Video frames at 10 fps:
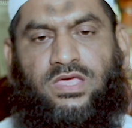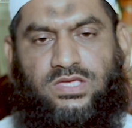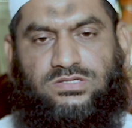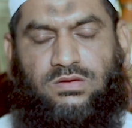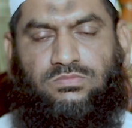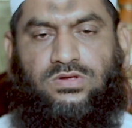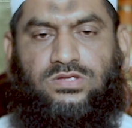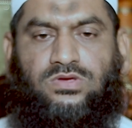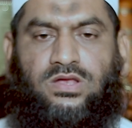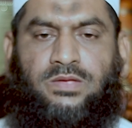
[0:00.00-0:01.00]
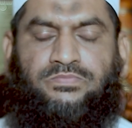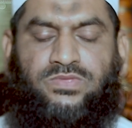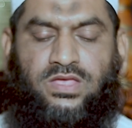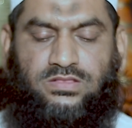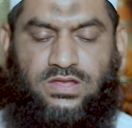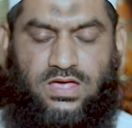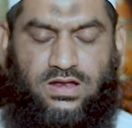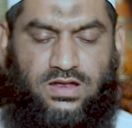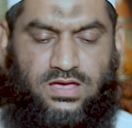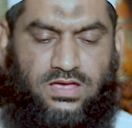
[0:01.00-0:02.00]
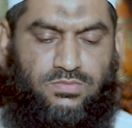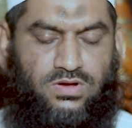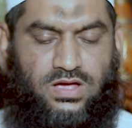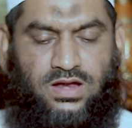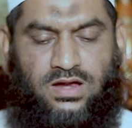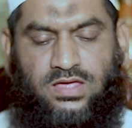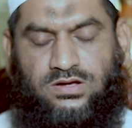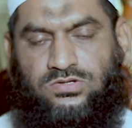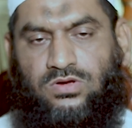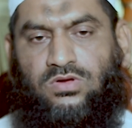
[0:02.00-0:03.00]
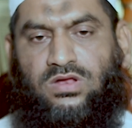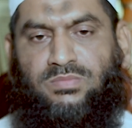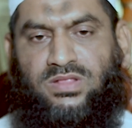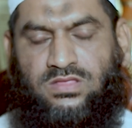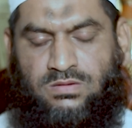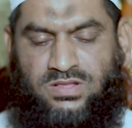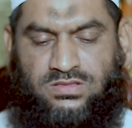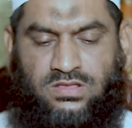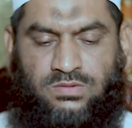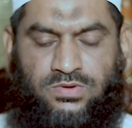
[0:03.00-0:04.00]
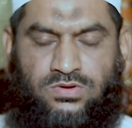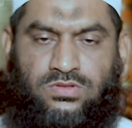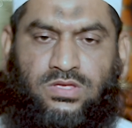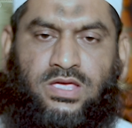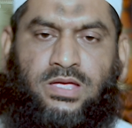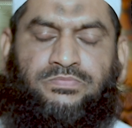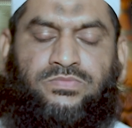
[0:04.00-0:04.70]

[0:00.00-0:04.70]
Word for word: হিজাব করে চলে তারা আল্লাহ এবং আল্লাহর সকল ইমানদার বান্ধবের পক্ষ থেকে